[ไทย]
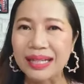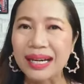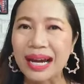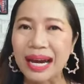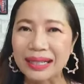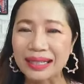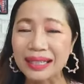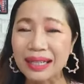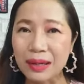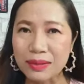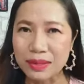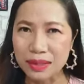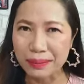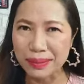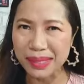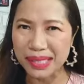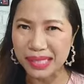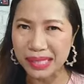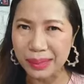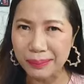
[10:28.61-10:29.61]
การที่เราจะ
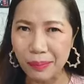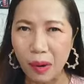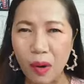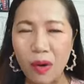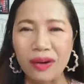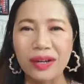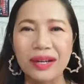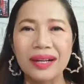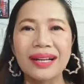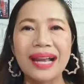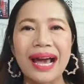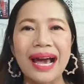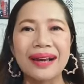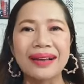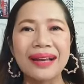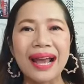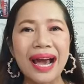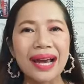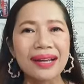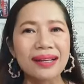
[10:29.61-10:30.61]
มีสมองเงินล้าน
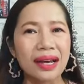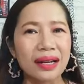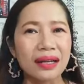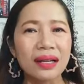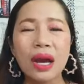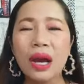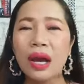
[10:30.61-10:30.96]
ได้นั้น